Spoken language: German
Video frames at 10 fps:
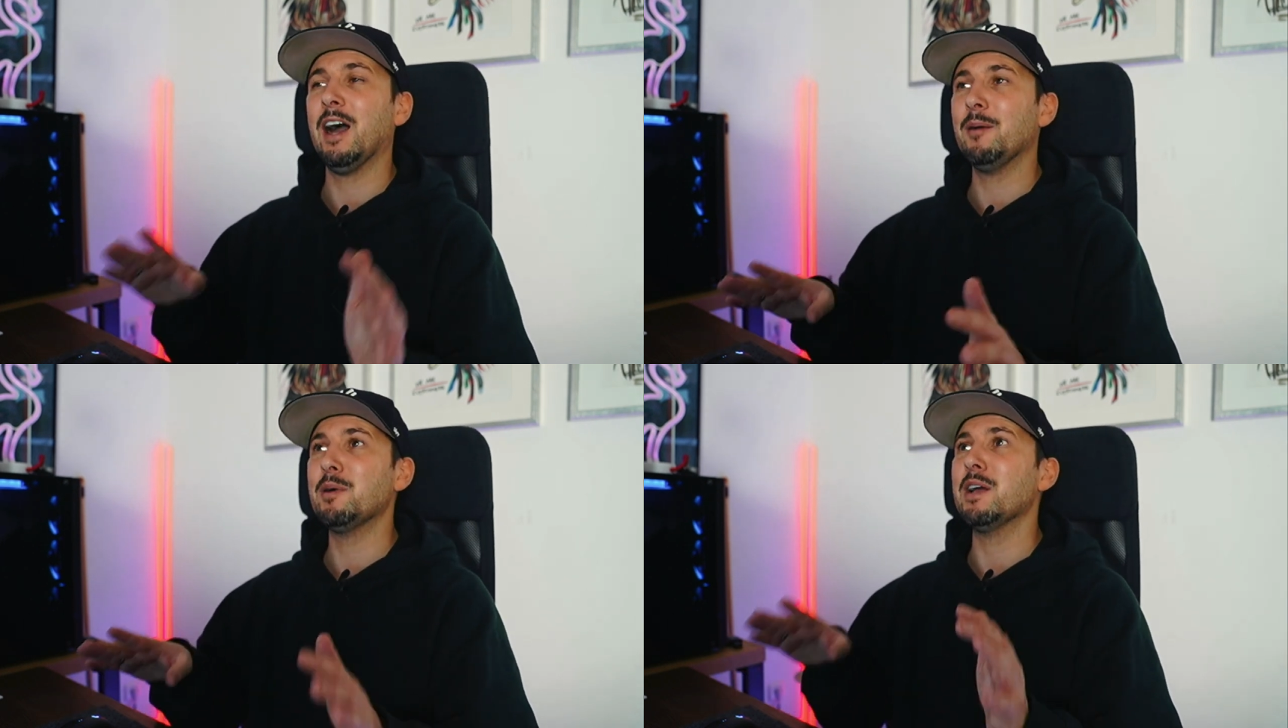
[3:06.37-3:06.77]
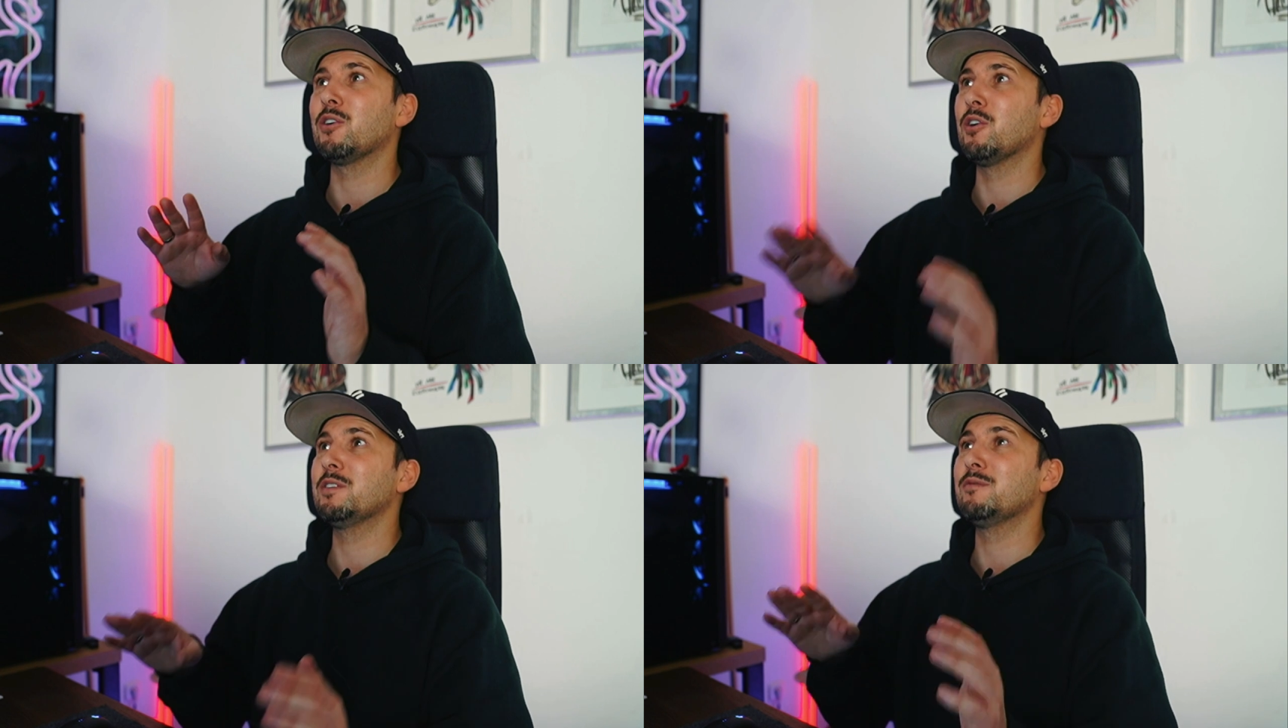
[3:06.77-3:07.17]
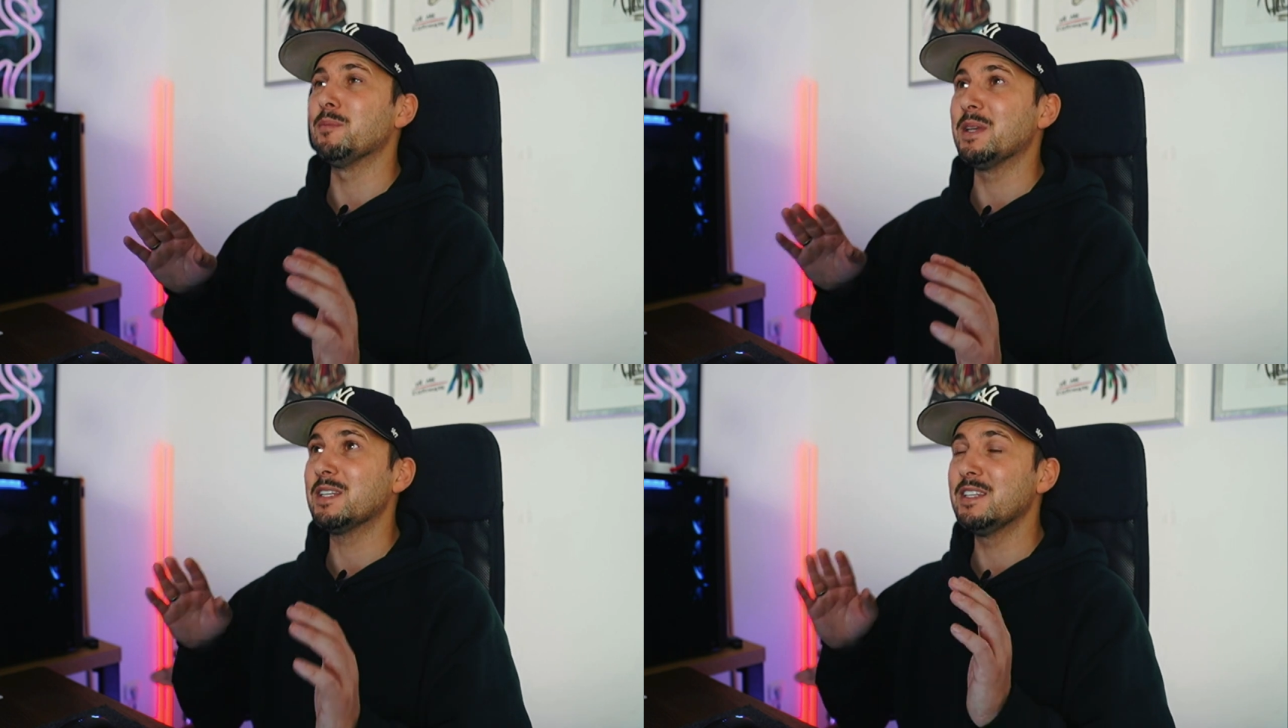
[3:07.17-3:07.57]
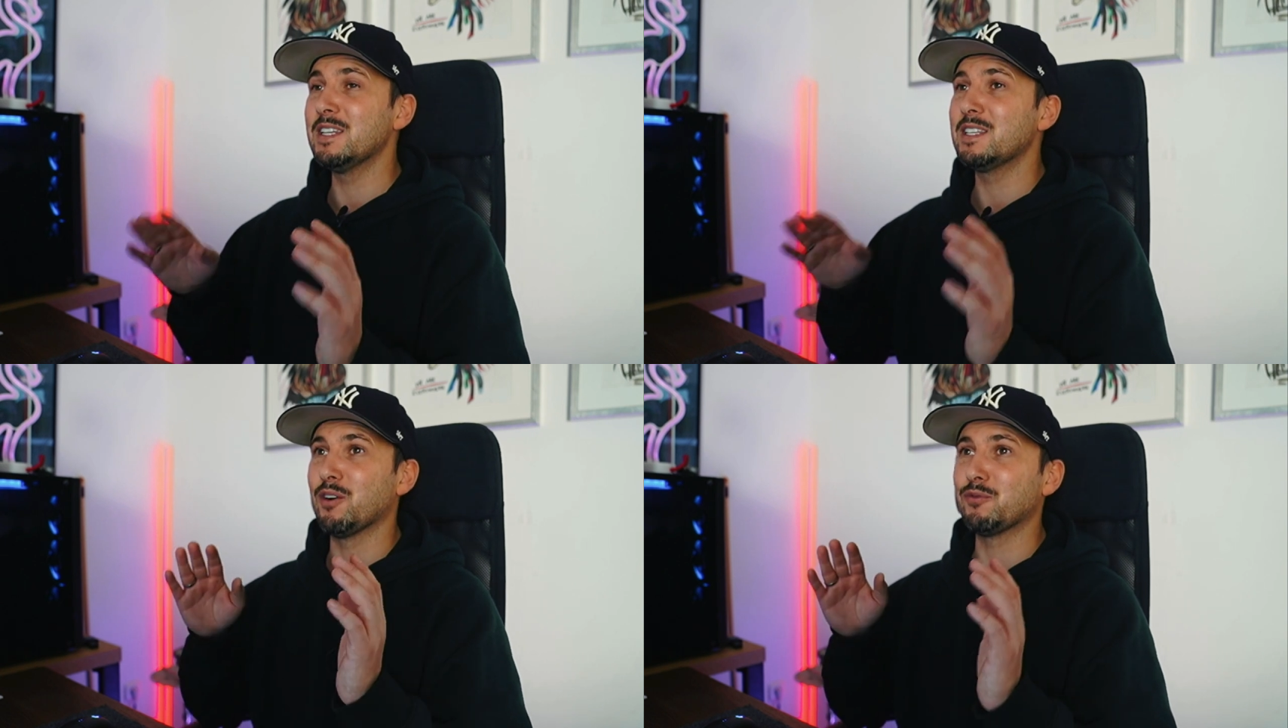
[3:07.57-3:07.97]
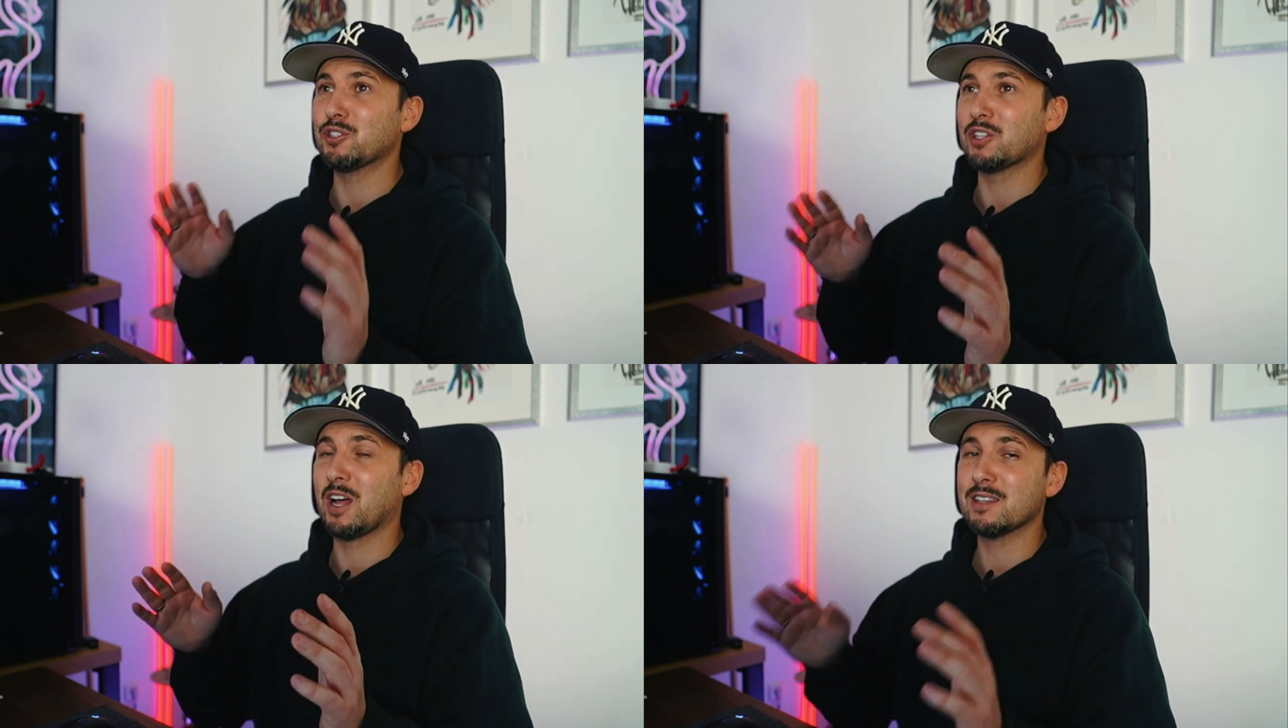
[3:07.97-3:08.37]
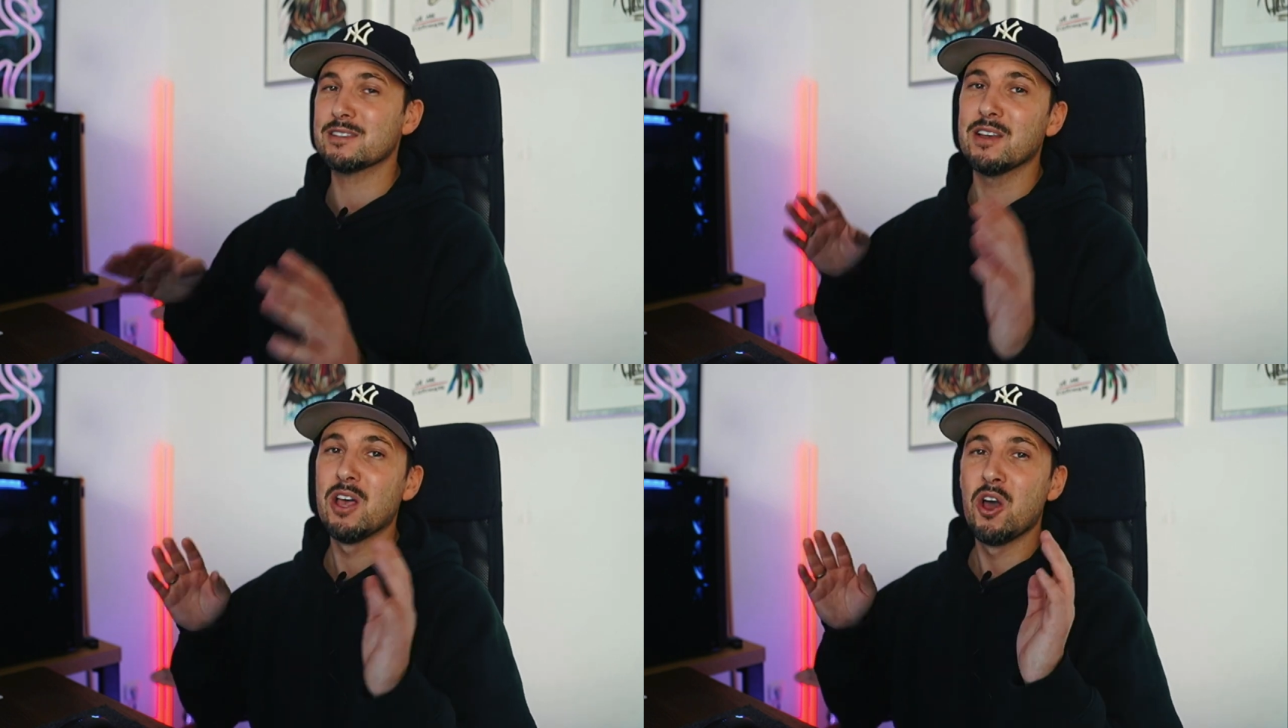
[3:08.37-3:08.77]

aber er gehört für mich nicht auf die Straße